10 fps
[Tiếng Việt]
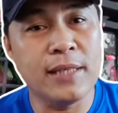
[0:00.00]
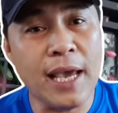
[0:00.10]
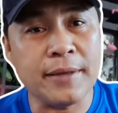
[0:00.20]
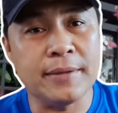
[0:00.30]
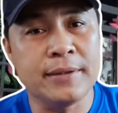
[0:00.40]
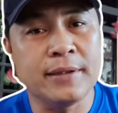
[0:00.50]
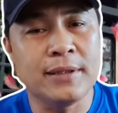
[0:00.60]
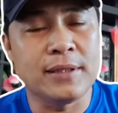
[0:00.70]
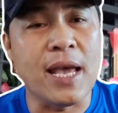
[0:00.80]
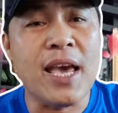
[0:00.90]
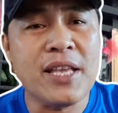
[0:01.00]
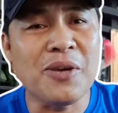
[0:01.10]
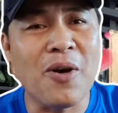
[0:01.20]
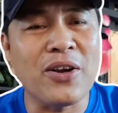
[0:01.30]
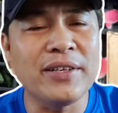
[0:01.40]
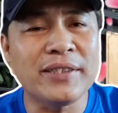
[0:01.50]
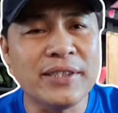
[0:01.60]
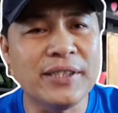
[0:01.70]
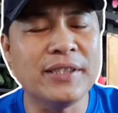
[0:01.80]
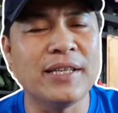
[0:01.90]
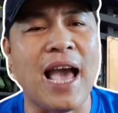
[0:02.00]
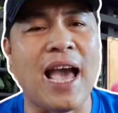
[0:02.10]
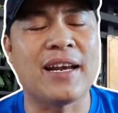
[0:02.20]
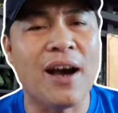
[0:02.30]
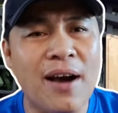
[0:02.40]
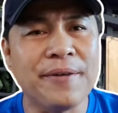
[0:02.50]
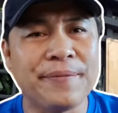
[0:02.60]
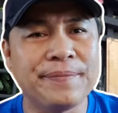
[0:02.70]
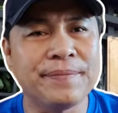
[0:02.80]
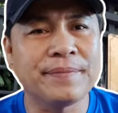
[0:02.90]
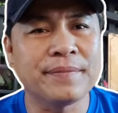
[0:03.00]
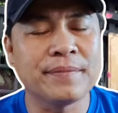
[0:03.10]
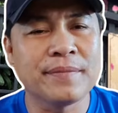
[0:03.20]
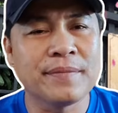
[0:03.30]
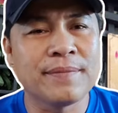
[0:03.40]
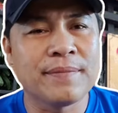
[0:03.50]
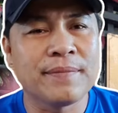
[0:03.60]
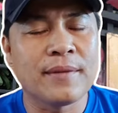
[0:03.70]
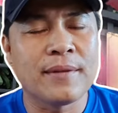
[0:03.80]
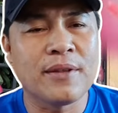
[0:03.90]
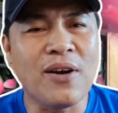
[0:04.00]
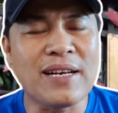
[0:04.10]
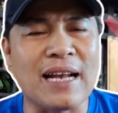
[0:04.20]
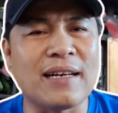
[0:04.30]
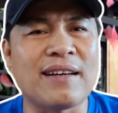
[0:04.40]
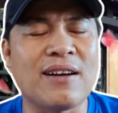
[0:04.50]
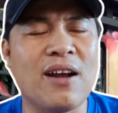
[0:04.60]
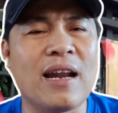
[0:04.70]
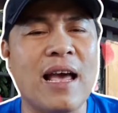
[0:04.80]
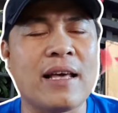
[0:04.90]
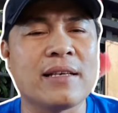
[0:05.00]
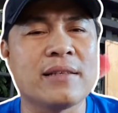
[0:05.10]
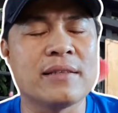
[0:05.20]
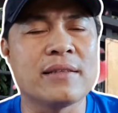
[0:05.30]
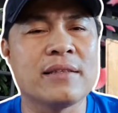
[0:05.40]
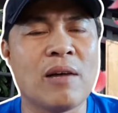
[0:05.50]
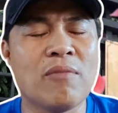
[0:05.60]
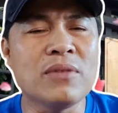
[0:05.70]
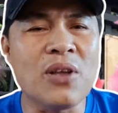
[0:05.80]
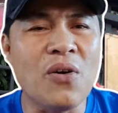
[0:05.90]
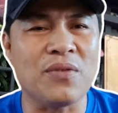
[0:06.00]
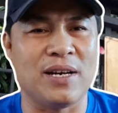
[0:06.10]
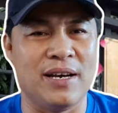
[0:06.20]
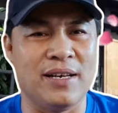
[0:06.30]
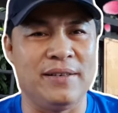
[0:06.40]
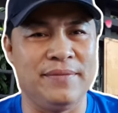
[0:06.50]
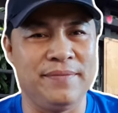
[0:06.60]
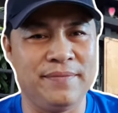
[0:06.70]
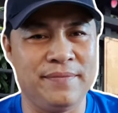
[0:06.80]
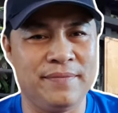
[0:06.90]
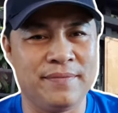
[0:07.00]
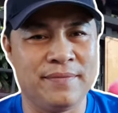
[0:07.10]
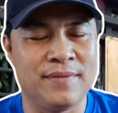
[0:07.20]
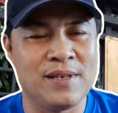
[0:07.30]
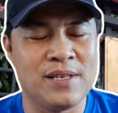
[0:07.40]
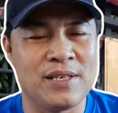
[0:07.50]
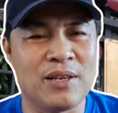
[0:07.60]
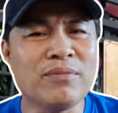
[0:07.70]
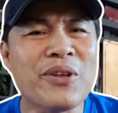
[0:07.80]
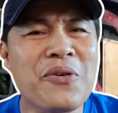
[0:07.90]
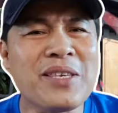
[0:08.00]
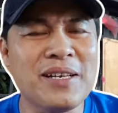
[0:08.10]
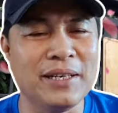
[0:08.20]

nha để cho mọi người thương hại nó nói rằng nó là sống tốt đời sống tốt với